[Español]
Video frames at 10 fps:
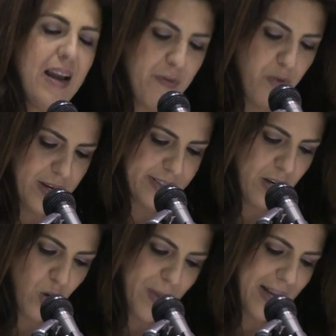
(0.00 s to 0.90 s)
que las
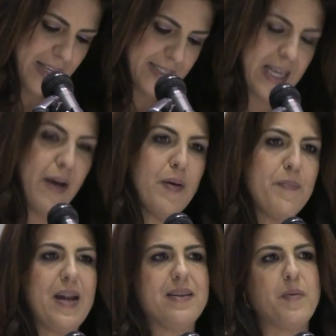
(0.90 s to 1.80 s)
fuerzas no me
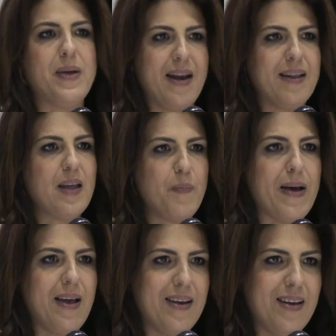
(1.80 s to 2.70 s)
alcanzaban para terminar estas
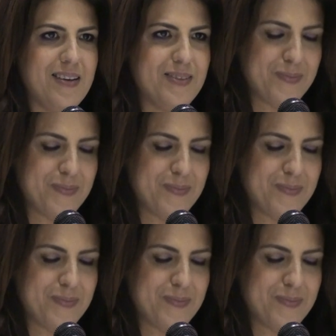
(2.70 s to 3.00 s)
páginas.